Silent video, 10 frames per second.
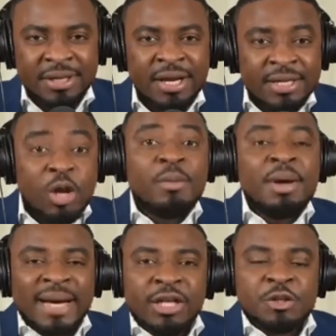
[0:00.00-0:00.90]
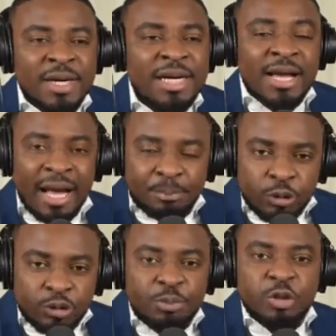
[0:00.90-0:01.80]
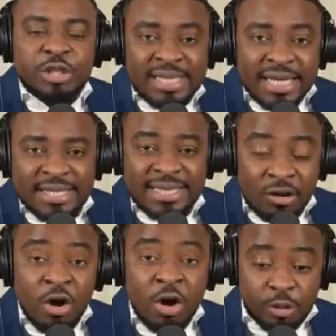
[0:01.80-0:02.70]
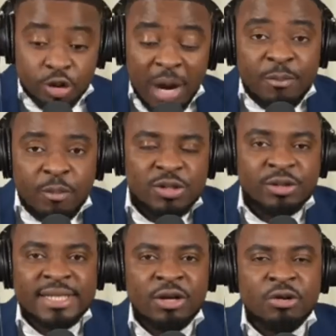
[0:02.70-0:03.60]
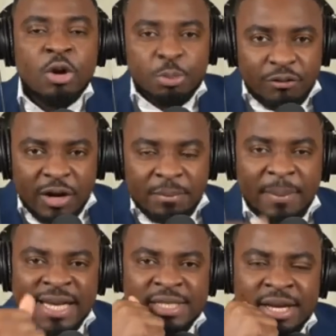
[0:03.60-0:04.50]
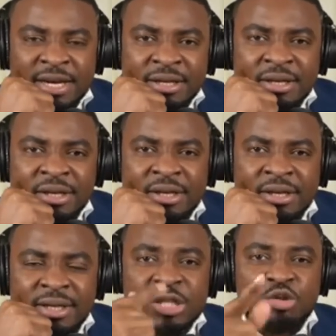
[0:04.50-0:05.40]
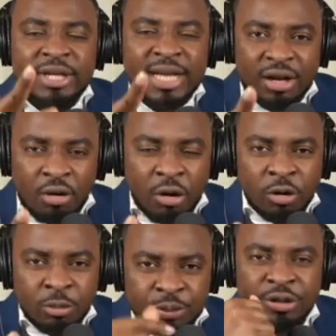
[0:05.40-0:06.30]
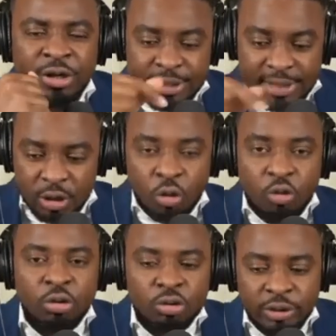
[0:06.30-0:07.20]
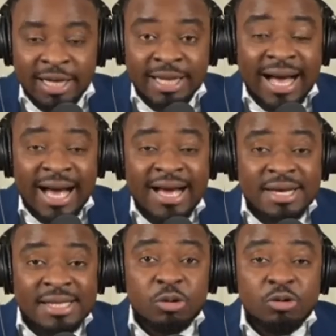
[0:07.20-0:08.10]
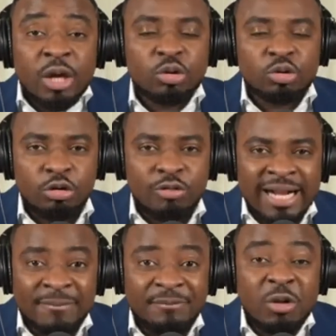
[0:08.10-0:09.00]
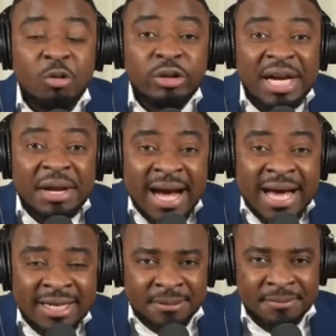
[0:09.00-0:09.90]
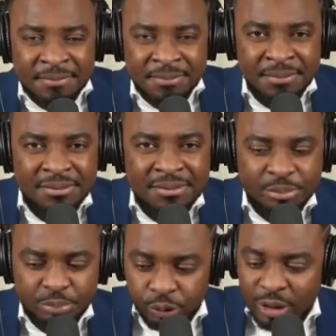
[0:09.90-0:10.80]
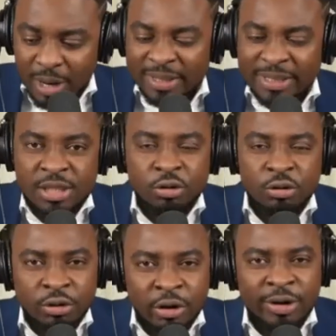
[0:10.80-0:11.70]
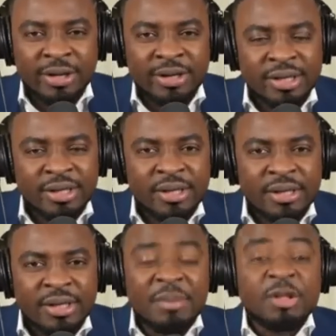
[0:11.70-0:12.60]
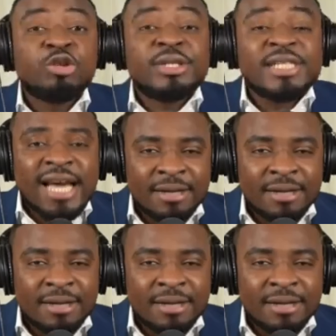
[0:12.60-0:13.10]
C'est eux-mêmes, malheureusement, qui produit, produit senti ça, produit empoisonné ça, pour vendre les haïtiens. Des oligarques corrompus. C'est eux qui contrôlent l'État, c'est eux qui contrôlent douane, qui fait contrebande. Produit prêter son contrôle. Et mais je dis,